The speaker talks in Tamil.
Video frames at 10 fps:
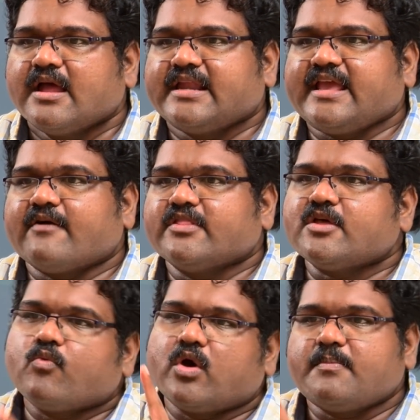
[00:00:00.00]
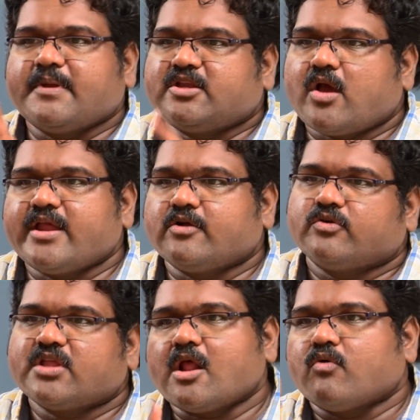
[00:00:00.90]
நீங்கள் வந்து ஒரு பிட்காயின்
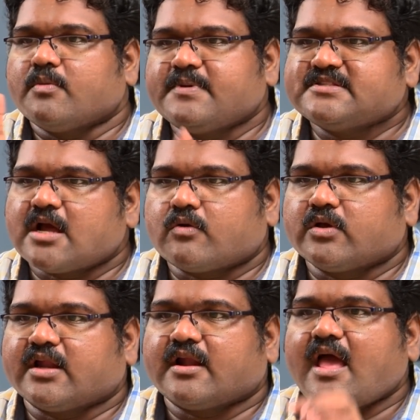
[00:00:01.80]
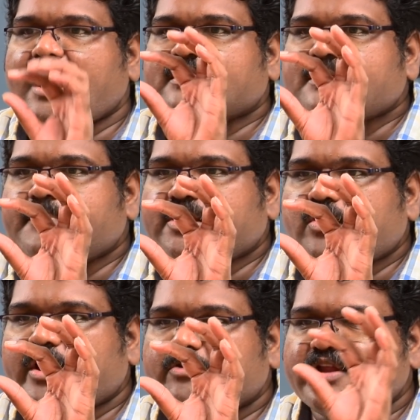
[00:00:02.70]
கொடுத்தா நான் ஒரு பீஸா கொடுக்குறேன்னா அந்த
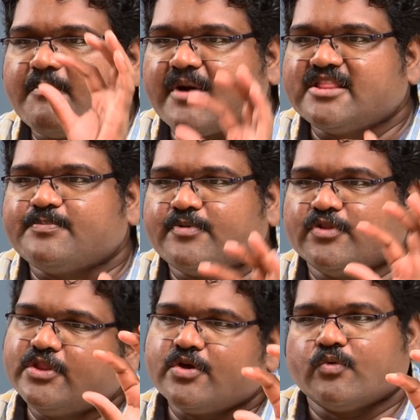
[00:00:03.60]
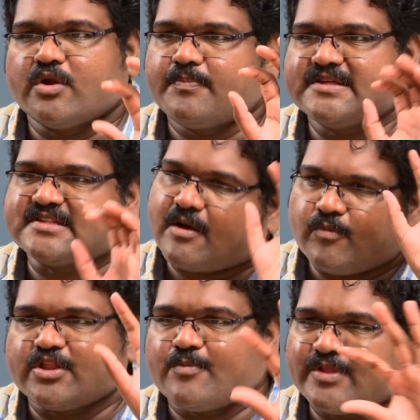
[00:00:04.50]
பிட்காயினுடைய மதிப்பு வந்து ஒரு பீஸா
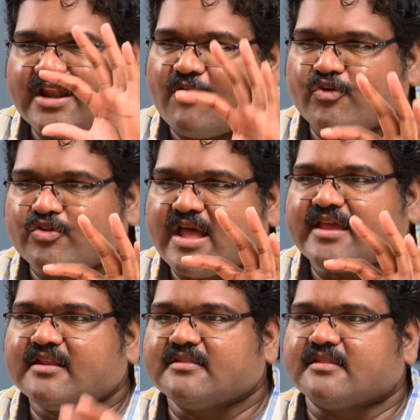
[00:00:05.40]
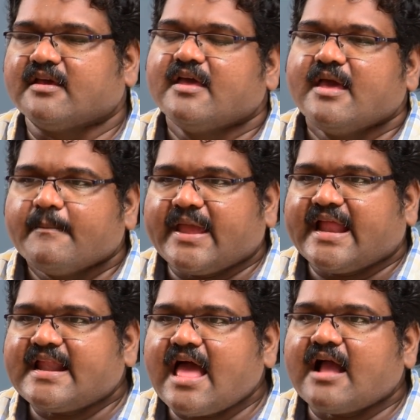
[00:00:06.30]
முதல் முதல்ல அவ்வளோதான் இருந்தது இப்போ
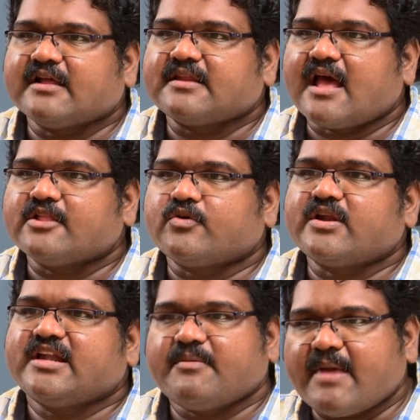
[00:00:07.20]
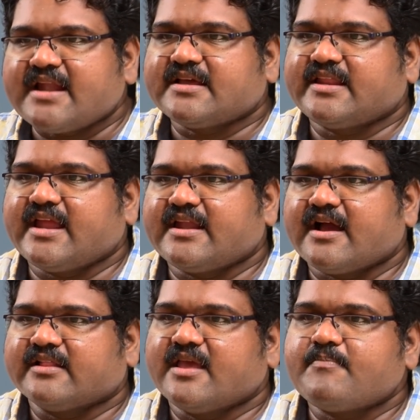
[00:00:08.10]
என்ன ஆகுதுன்னா அதுக்கு ஒரு டிமாண்ட் க்ரியேட்
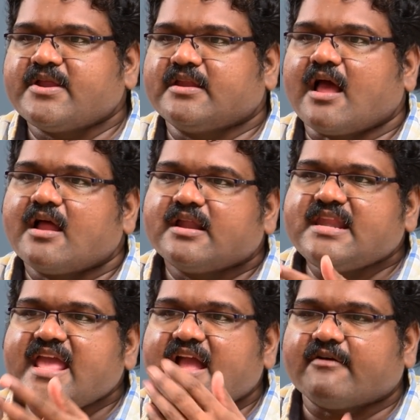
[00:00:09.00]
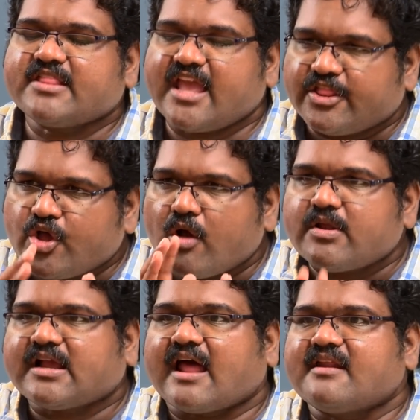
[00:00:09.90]
ஆகுது எப்படின்னா நீங்கள் வந்து ஏதோ
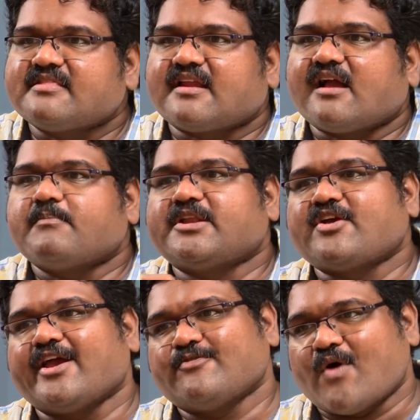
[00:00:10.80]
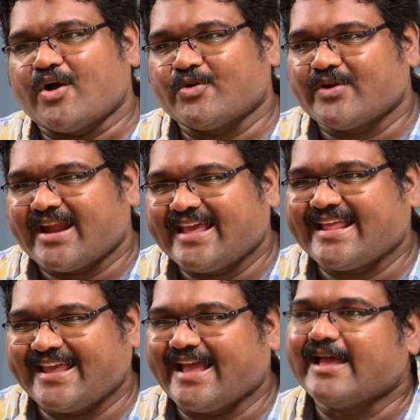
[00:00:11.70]
ஒரு காரணத்துக்காக பிட்காயின் வாங்கணும்னு
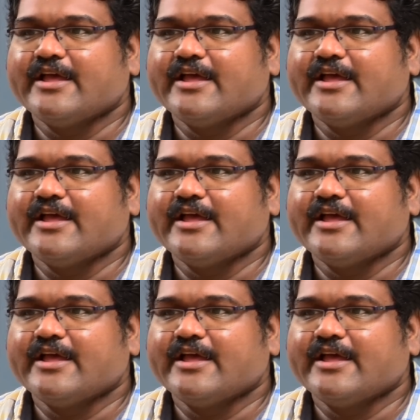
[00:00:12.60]
நினைக்கிறீங்க